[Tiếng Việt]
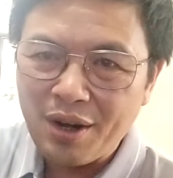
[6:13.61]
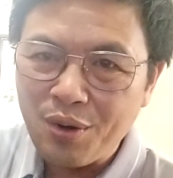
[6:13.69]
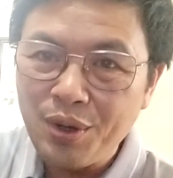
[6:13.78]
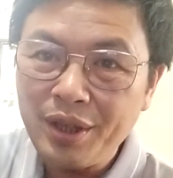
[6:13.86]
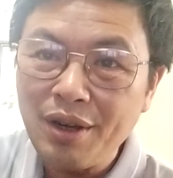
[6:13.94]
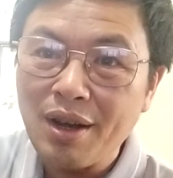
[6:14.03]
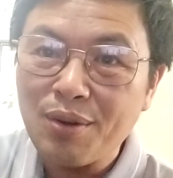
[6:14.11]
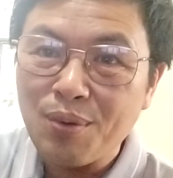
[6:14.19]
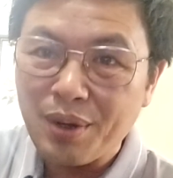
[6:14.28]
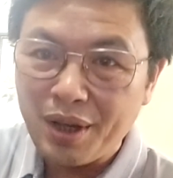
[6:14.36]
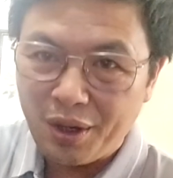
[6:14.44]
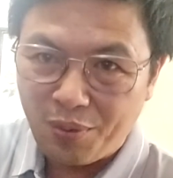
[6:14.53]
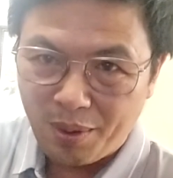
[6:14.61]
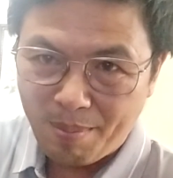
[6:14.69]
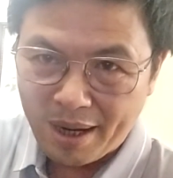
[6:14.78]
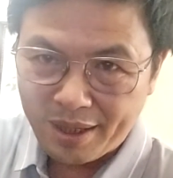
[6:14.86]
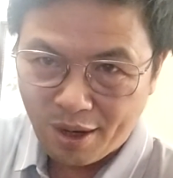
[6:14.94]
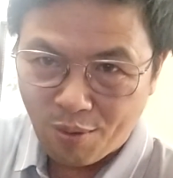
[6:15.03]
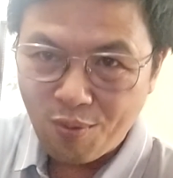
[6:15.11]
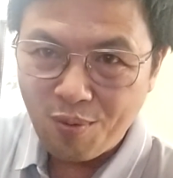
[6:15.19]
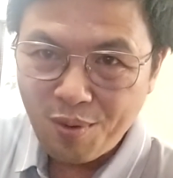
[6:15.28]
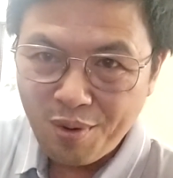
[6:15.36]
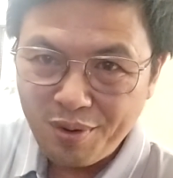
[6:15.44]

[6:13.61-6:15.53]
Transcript: là đối tượng của nghị quyết 36